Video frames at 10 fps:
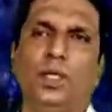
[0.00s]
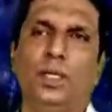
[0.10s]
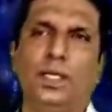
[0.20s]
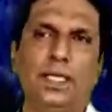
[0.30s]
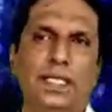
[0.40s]

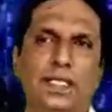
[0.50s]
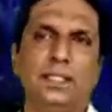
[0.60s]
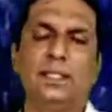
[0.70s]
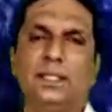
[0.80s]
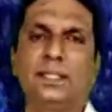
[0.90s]
एक
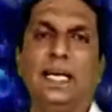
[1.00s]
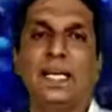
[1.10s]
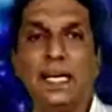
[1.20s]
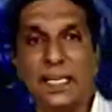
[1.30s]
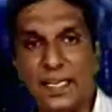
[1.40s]
सहर
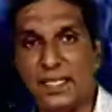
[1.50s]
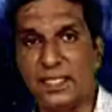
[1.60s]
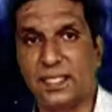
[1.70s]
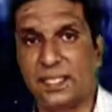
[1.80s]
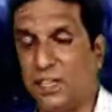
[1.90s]

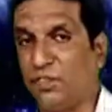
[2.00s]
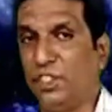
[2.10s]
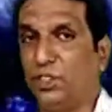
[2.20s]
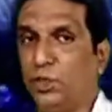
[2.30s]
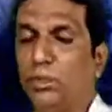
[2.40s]
अंगेज़
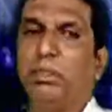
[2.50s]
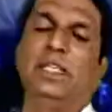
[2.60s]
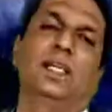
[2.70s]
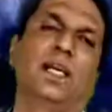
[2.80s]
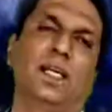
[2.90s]
कैफियत को
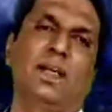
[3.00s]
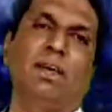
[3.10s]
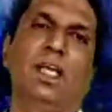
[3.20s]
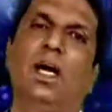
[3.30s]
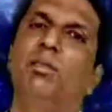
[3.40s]
पैदा करने
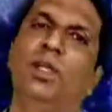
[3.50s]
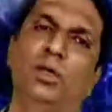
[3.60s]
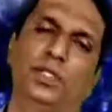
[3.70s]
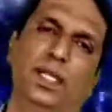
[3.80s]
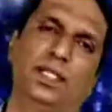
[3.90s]
वाला अमल
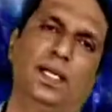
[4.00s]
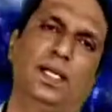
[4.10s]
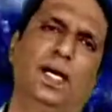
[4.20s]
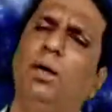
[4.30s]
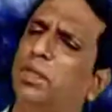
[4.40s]
हो जाता
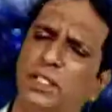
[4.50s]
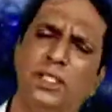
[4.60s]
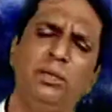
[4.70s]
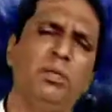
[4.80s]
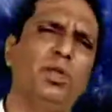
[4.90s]
है आप
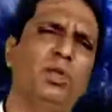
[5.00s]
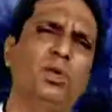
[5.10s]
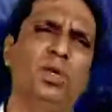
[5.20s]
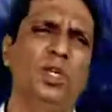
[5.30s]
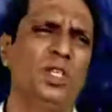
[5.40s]
किसी भी अमल
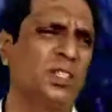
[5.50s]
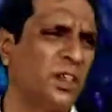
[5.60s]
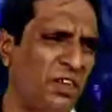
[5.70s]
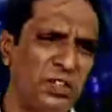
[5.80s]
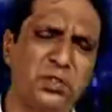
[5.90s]
को
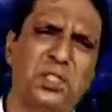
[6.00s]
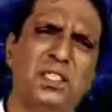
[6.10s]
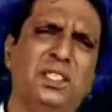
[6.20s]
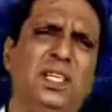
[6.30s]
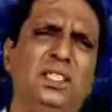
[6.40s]
तबातुर
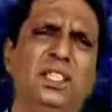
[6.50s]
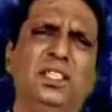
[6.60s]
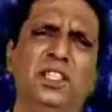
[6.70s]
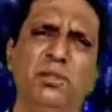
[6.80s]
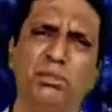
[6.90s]
के साथ
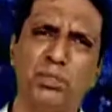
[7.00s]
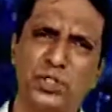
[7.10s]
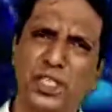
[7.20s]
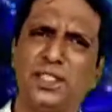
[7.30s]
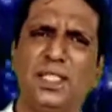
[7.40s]
कीजिए
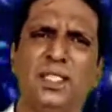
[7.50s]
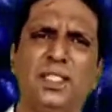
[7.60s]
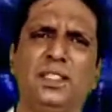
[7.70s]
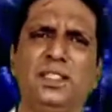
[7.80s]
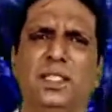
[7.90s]
मुसलसल
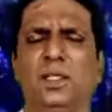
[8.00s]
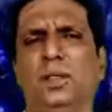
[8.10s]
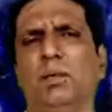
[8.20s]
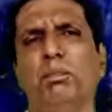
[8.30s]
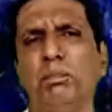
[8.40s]
कीजिए
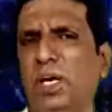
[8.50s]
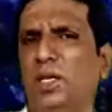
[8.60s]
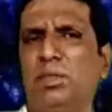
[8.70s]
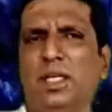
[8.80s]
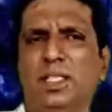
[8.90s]

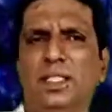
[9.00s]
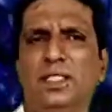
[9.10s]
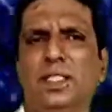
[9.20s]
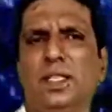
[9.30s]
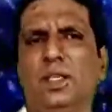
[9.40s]
बार बार
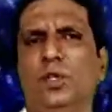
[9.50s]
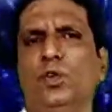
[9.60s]
कीजिए